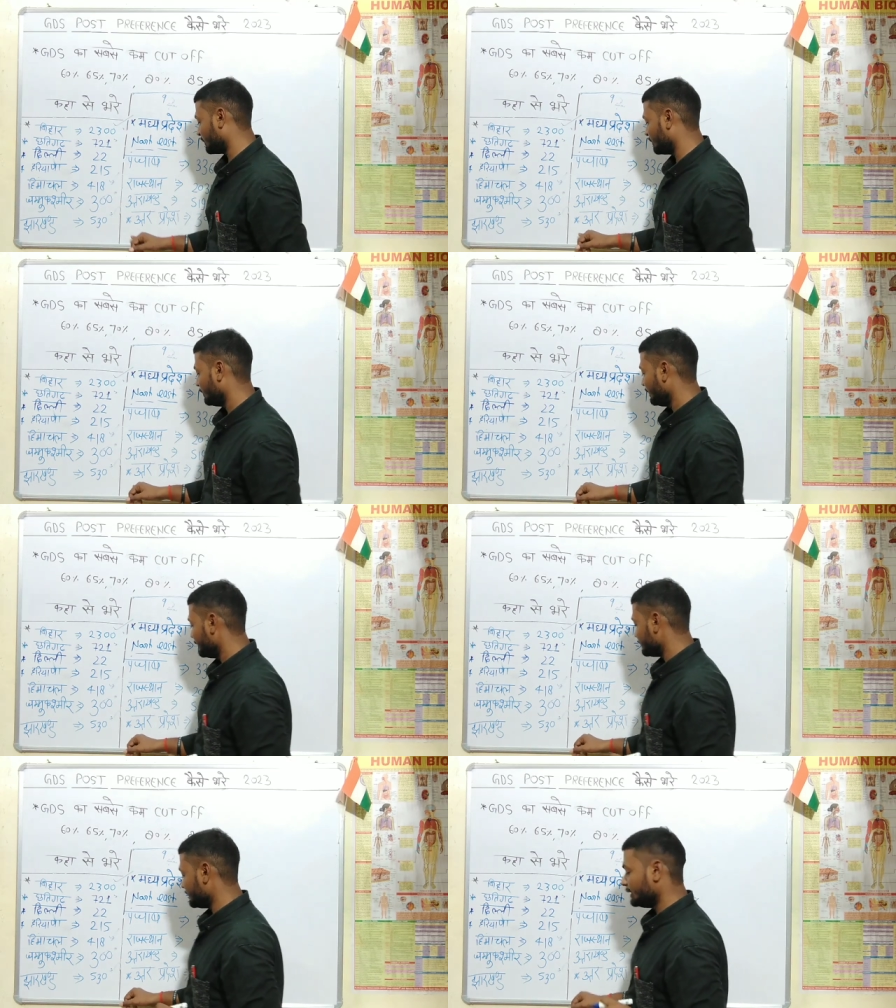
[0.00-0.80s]
करिए
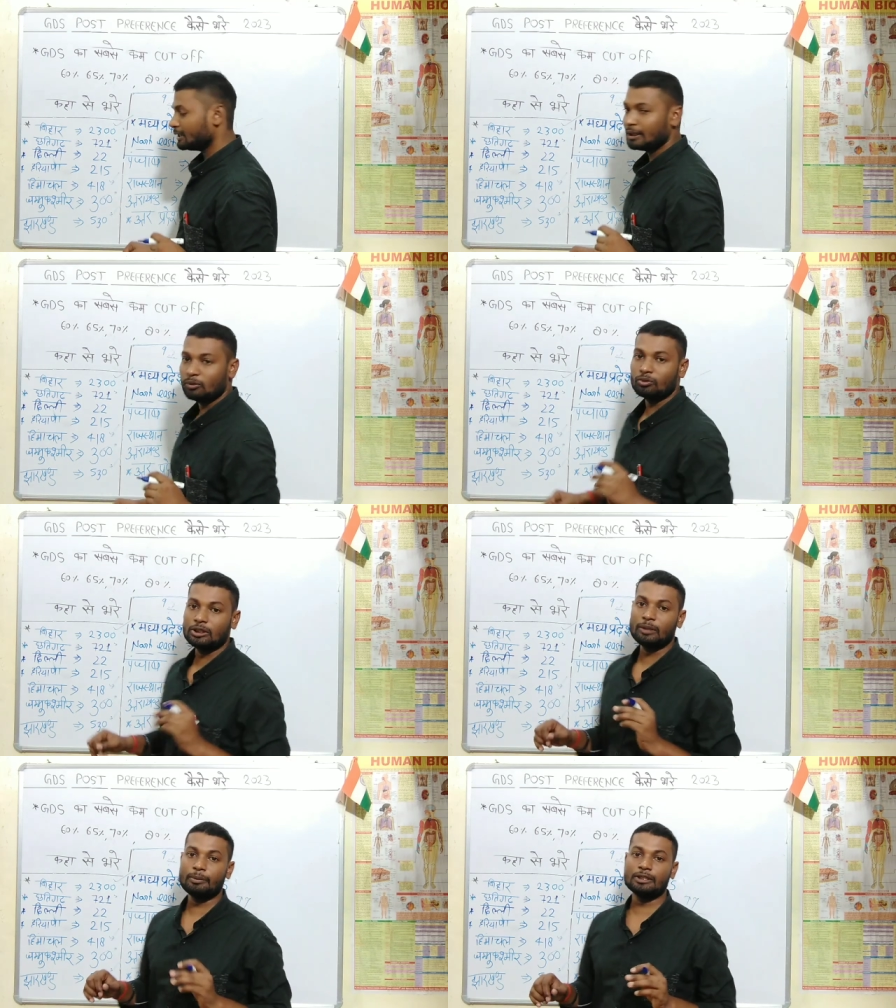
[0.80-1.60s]
इसलिए कि
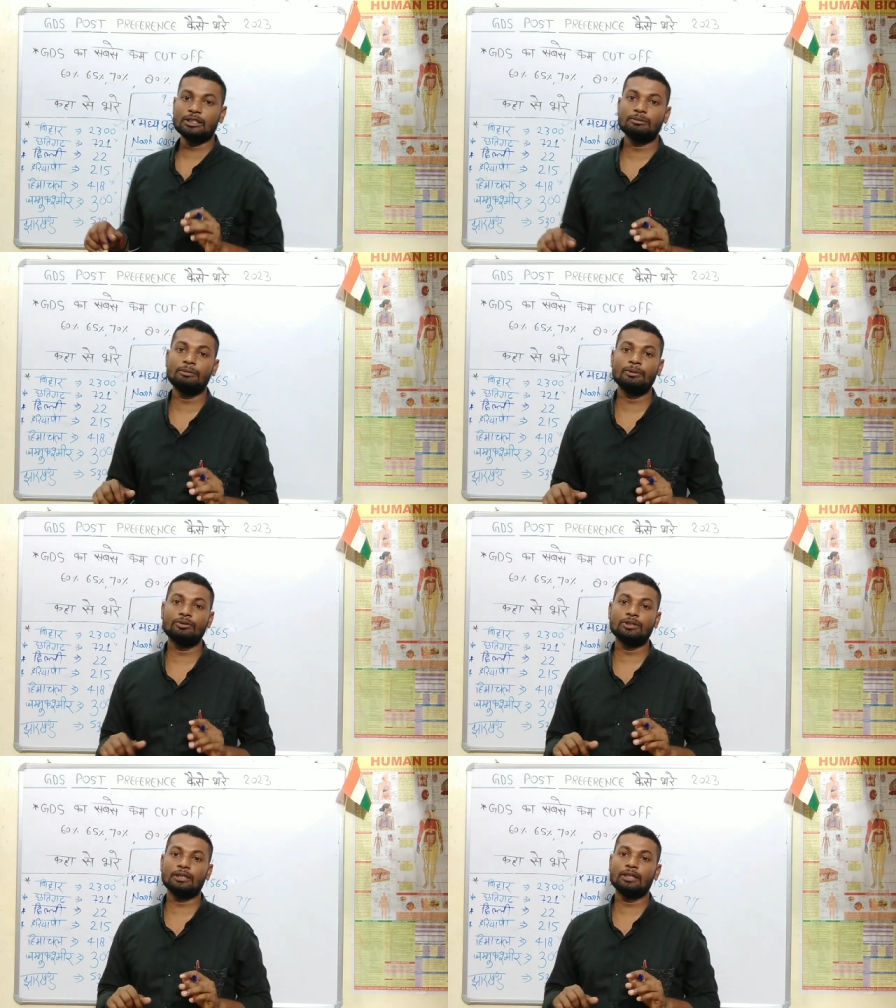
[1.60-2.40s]
उत्तर प्रदेश में
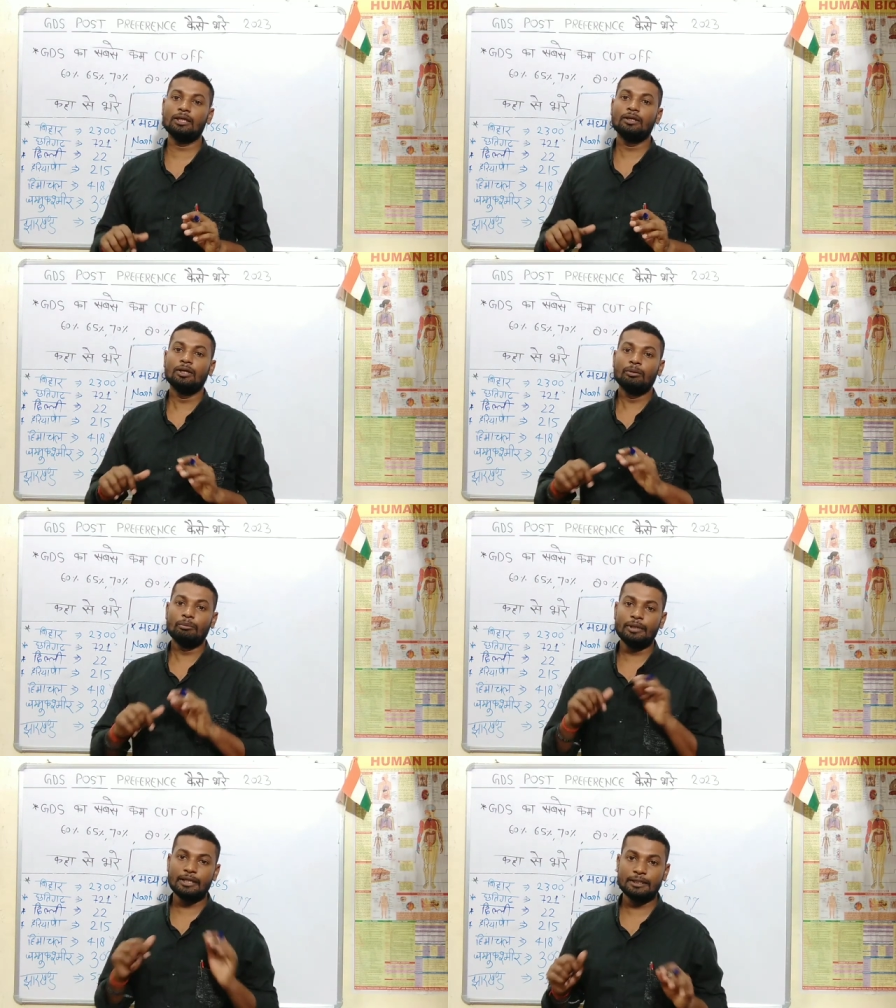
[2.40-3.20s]
बहुत ज़्यादा
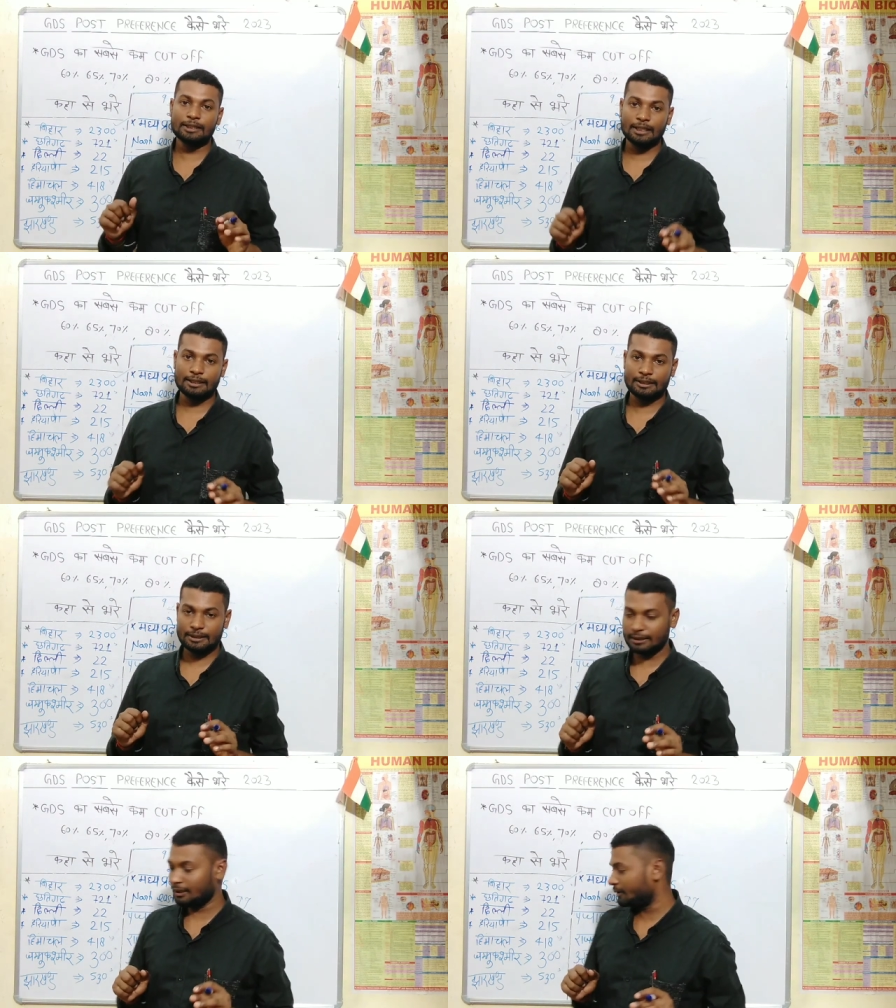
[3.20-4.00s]
मेरिट जाएगी
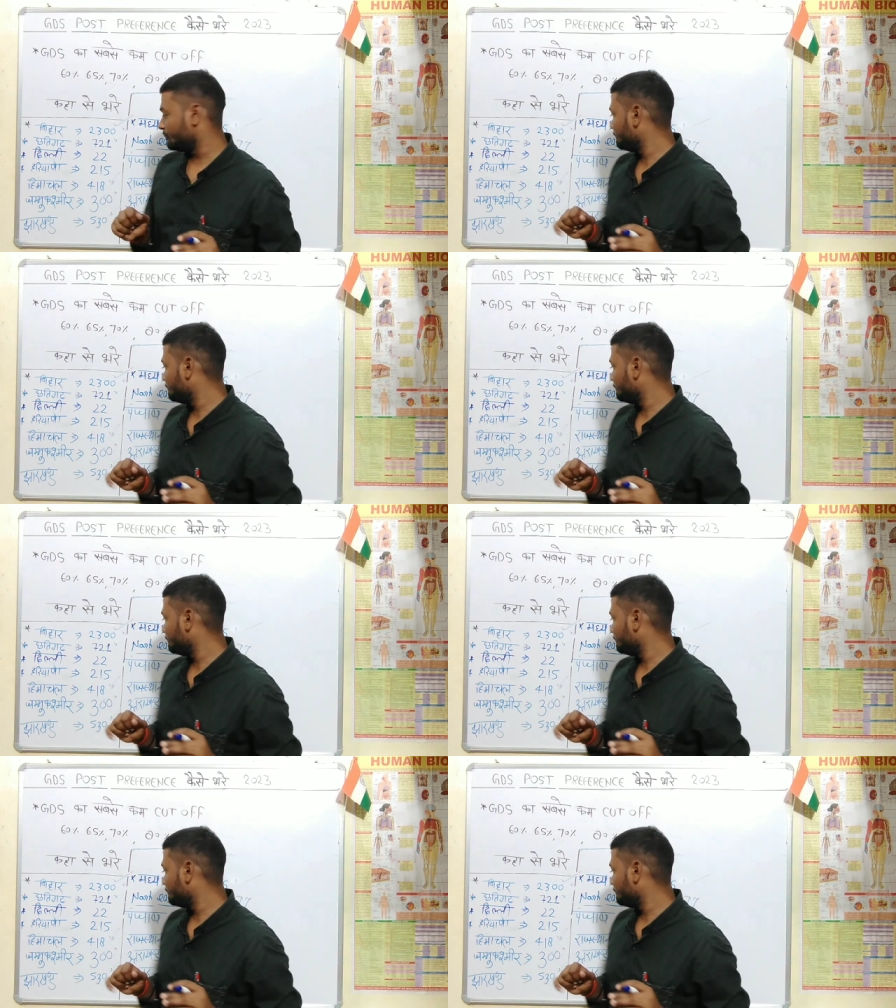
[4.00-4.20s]
ठीक है